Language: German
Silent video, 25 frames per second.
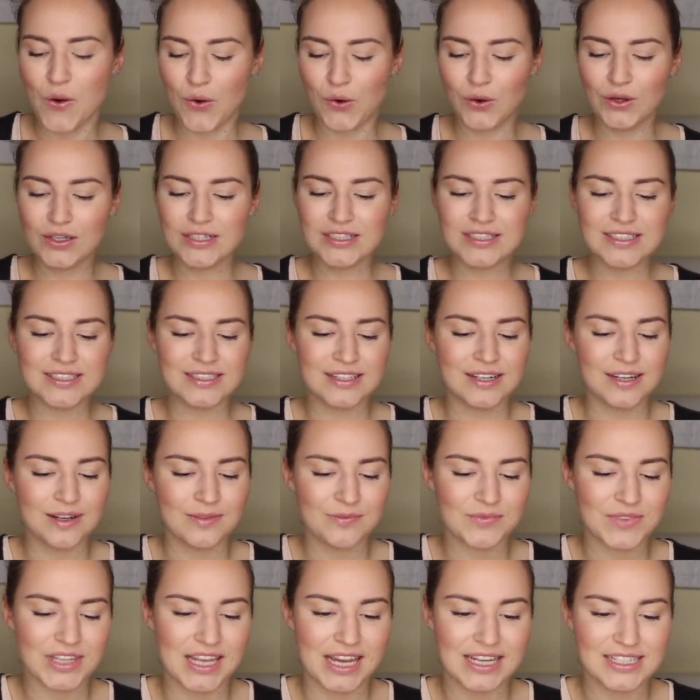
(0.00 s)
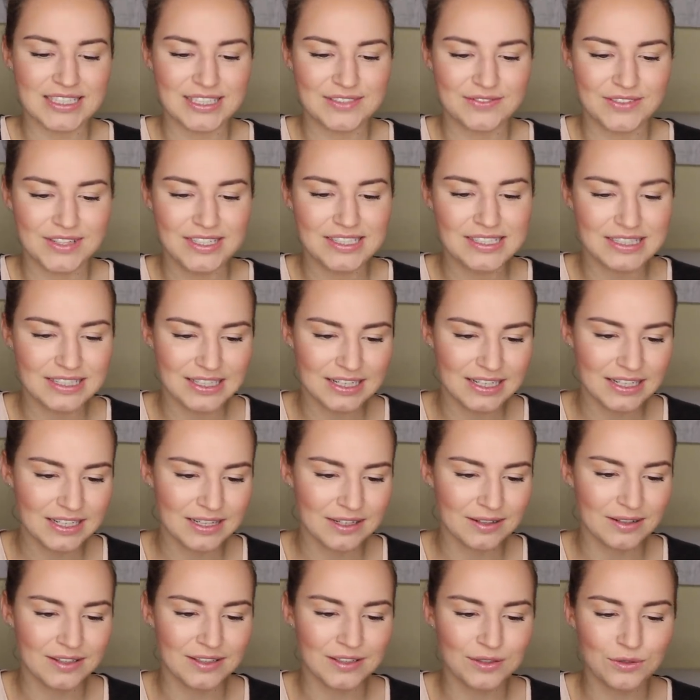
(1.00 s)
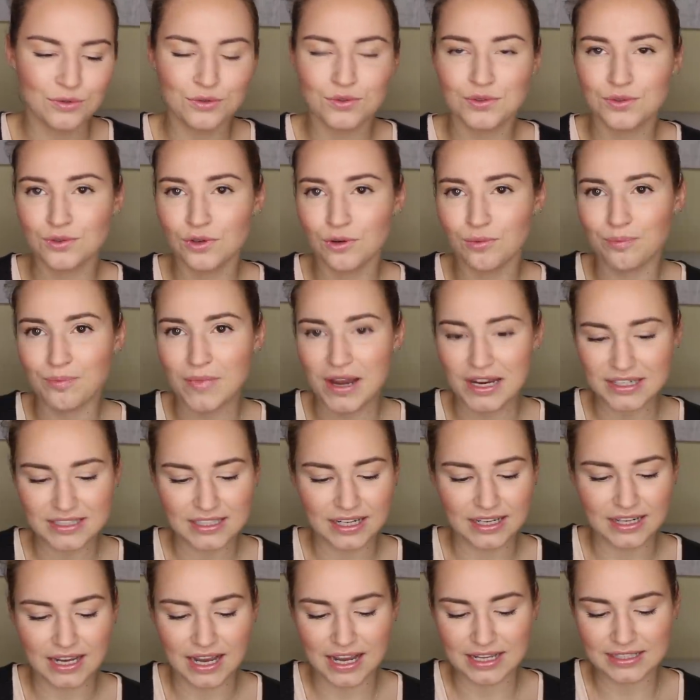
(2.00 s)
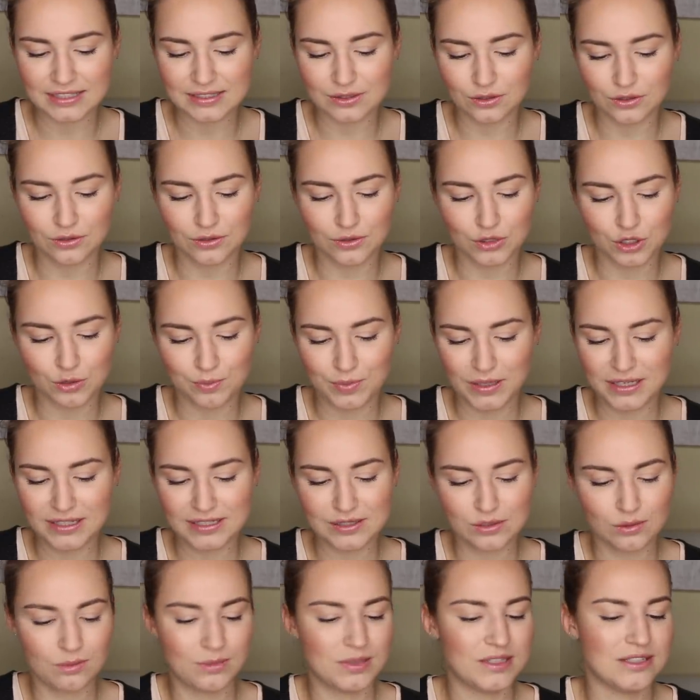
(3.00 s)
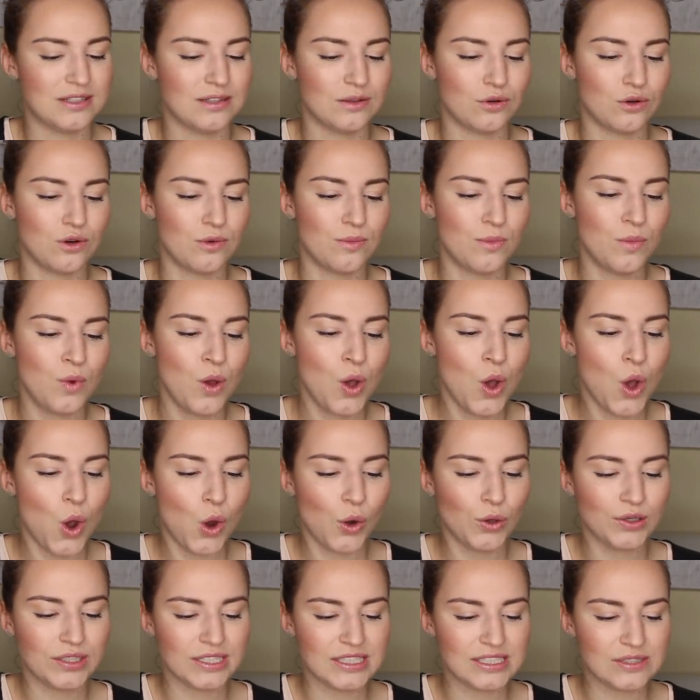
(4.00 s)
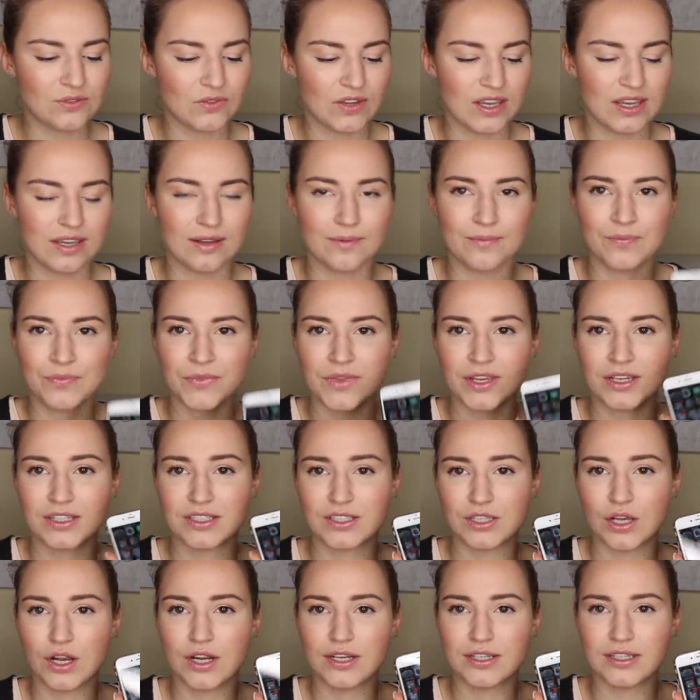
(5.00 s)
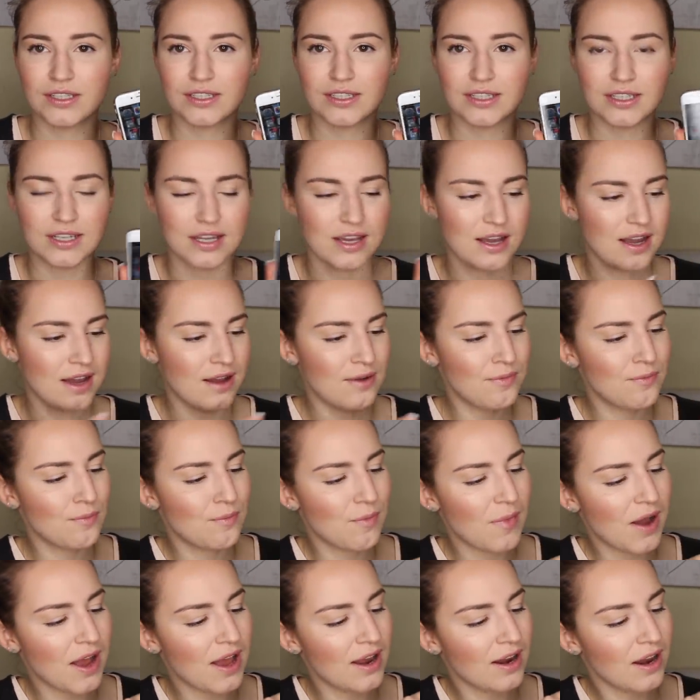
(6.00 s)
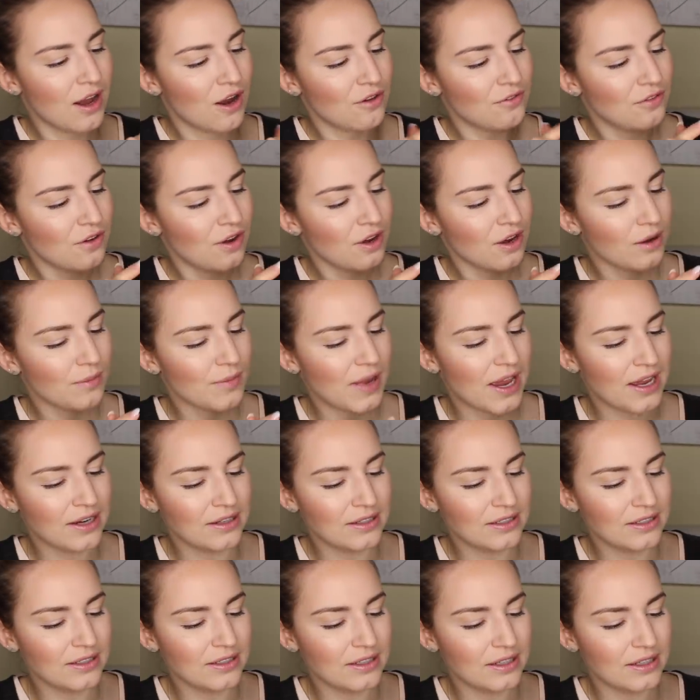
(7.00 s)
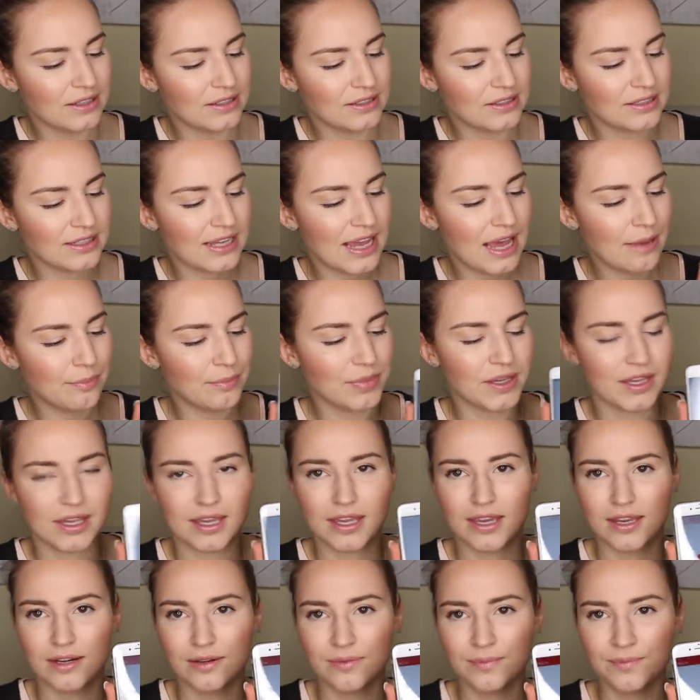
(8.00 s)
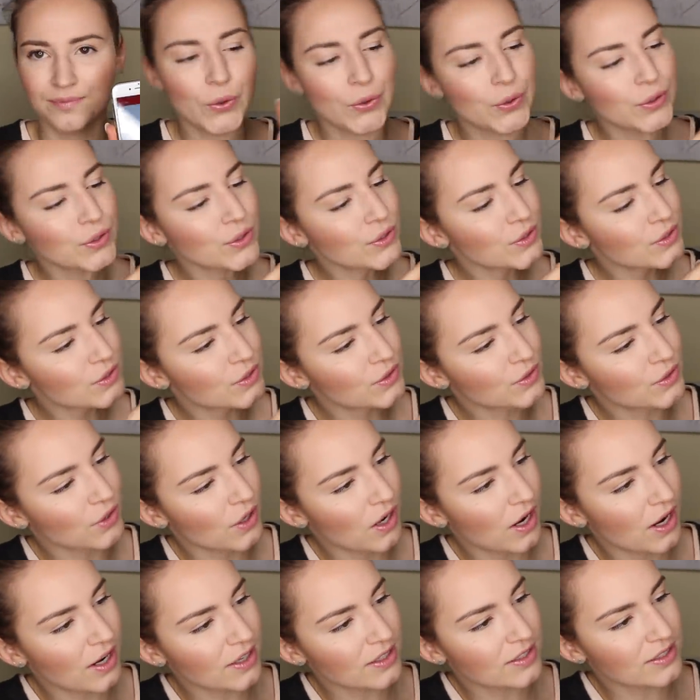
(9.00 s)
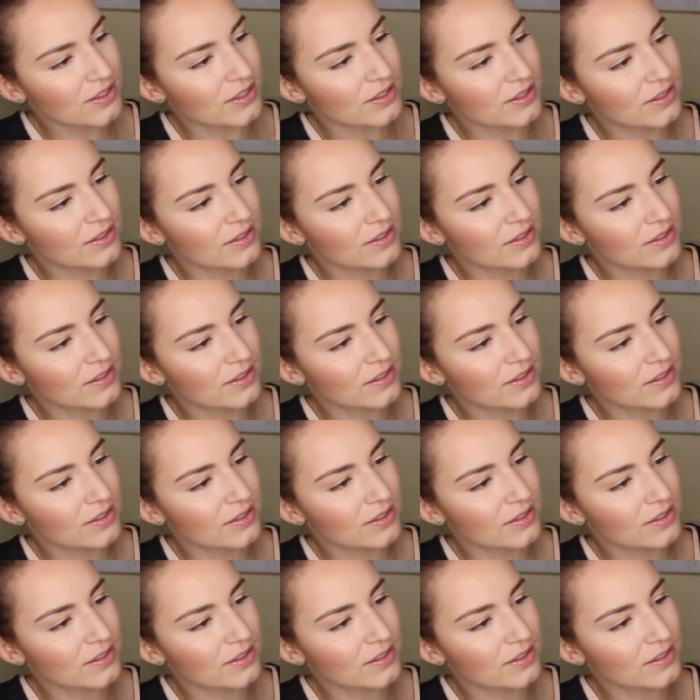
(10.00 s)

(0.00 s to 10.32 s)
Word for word: Und Ganz wichtig, YouTube macht ja gerade so, spinnt so ein bisschen rum und deswegen solltet ihr mal auf eurem Handy in die App gehen und dort